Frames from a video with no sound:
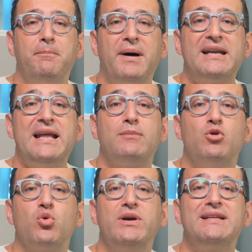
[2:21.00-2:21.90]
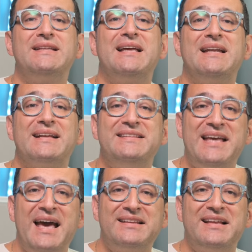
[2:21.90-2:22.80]
Parliamo quindi della
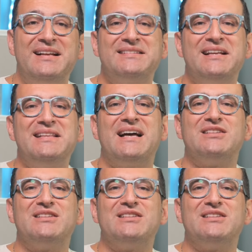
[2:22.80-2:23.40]
dieta degli